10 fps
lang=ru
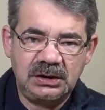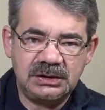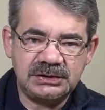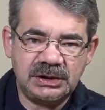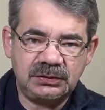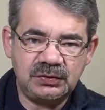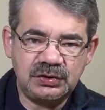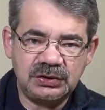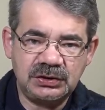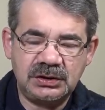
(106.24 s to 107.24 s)
а,
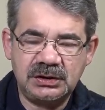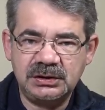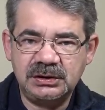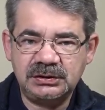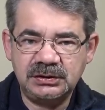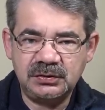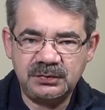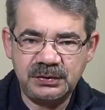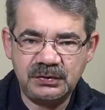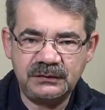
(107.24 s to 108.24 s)
заточена эта
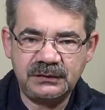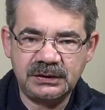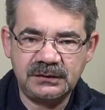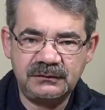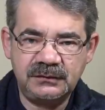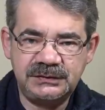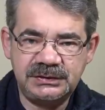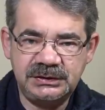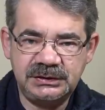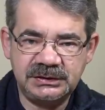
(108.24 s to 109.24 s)
группировка
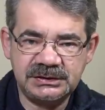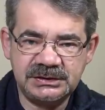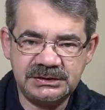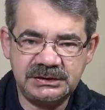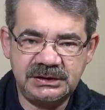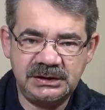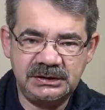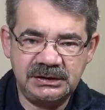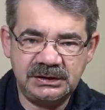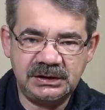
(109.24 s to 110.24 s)
вовсе не на
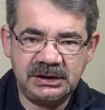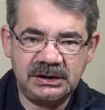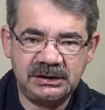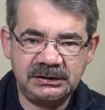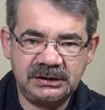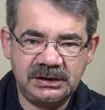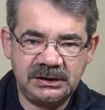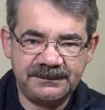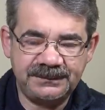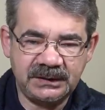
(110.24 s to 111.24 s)
созидание, а
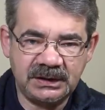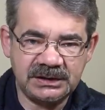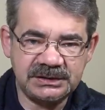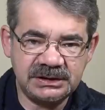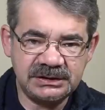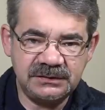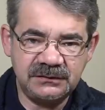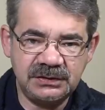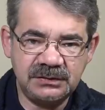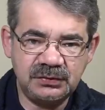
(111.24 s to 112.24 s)
на
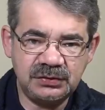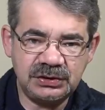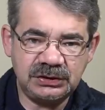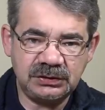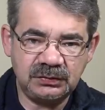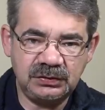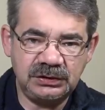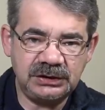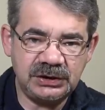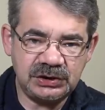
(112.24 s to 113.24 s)
растаскивание бюджета, но ну,
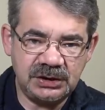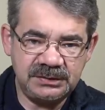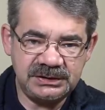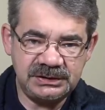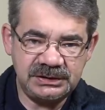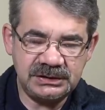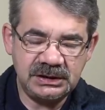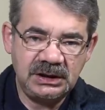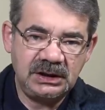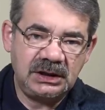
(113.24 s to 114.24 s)
иначе
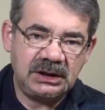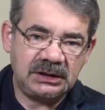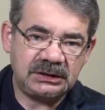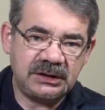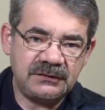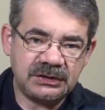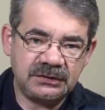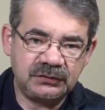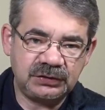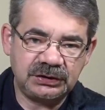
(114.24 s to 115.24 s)
объяснить, а,
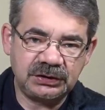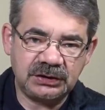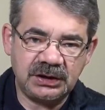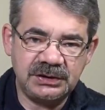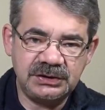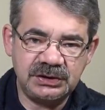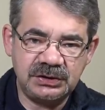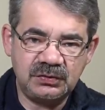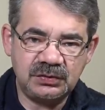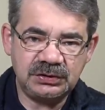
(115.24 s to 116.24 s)
наверное, вот этот
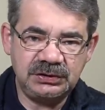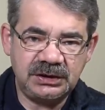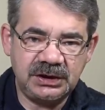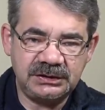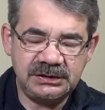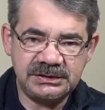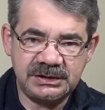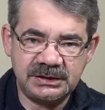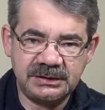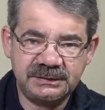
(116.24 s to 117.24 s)
антирекорд никак
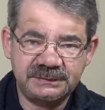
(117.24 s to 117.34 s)
нельзя.